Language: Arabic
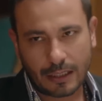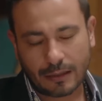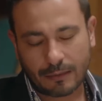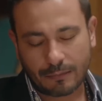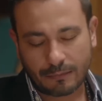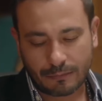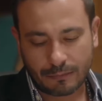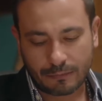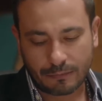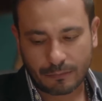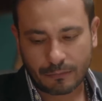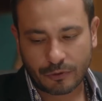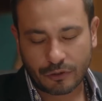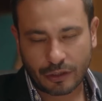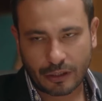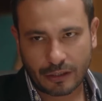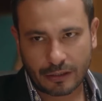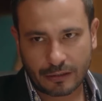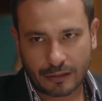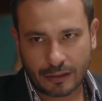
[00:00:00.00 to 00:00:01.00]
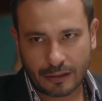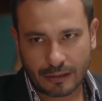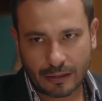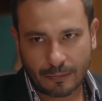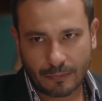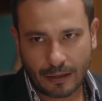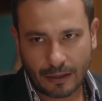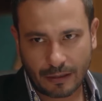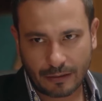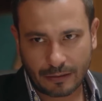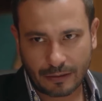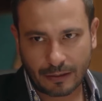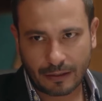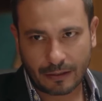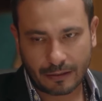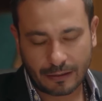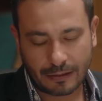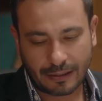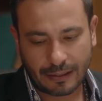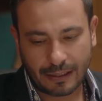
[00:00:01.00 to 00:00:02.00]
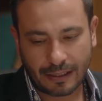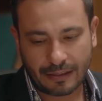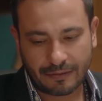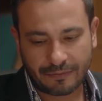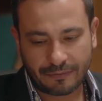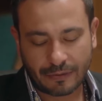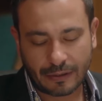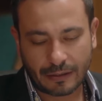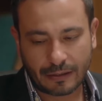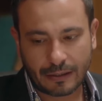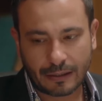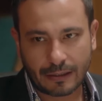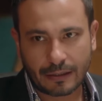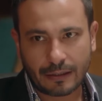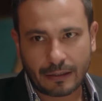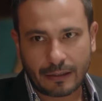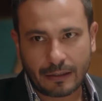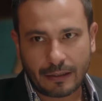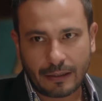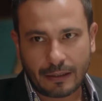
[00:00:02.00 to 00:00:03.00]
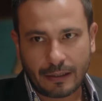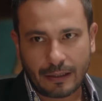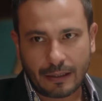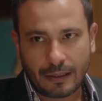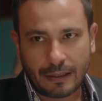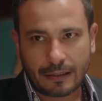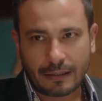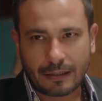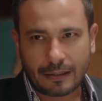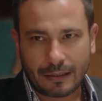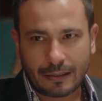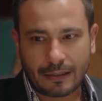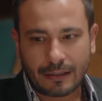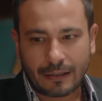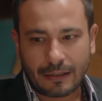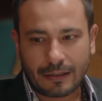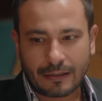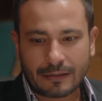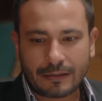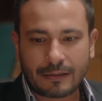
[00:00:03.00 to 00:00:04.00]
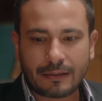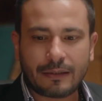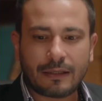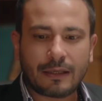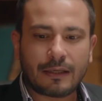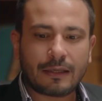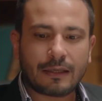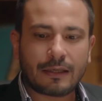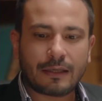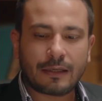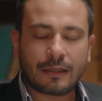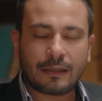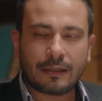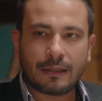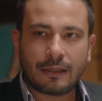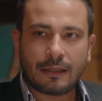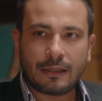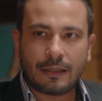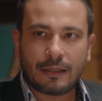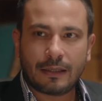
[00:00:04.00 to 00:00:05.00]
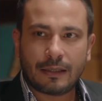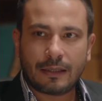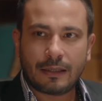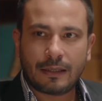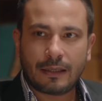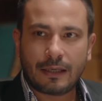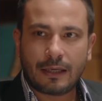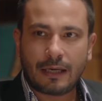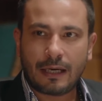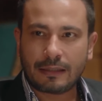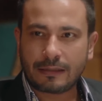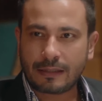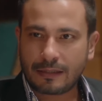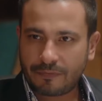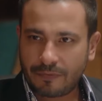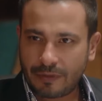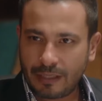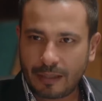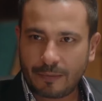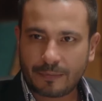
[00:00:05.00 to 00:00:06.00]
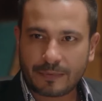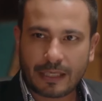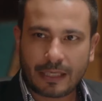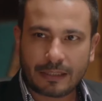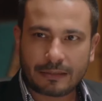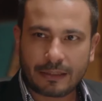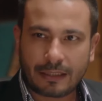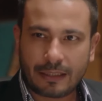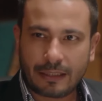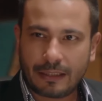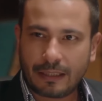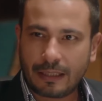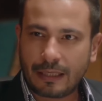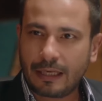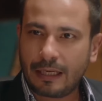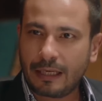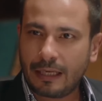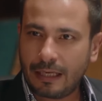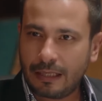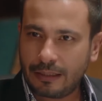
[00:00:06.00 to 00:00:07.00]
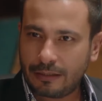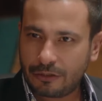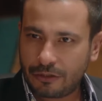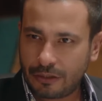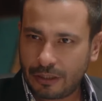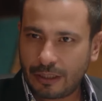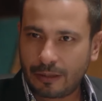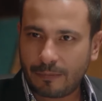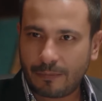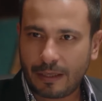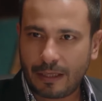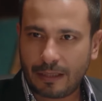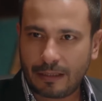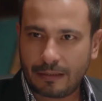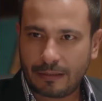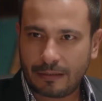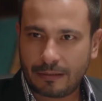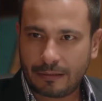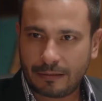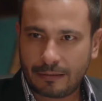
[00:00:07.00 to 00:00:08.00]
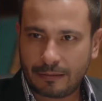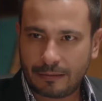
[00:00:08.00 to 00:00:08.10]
أنا مش قصدي لا سمح الله خايف أنا أنا قصدي إن أنا حاسس في كلام سعادتك إنك قلقان تشتغل معايا